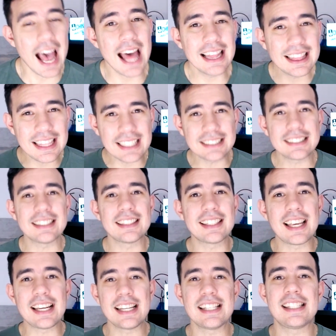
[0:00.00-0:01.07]
Antes
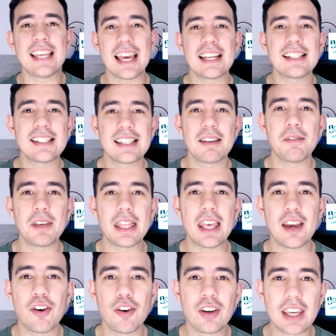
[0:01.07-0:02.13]
de iniciar este
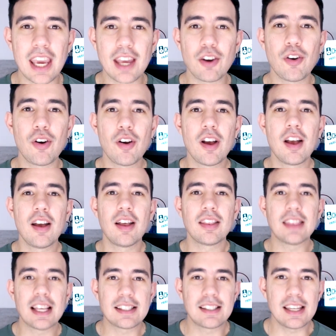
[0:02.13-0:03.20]
video quiero
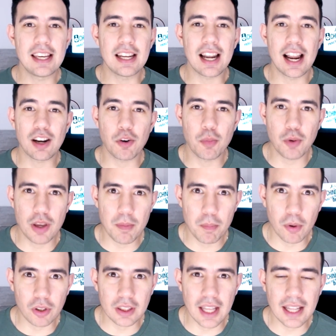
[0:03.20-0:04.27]
decir algo muy
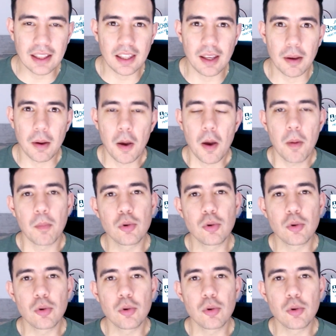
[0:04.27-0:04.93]
importante.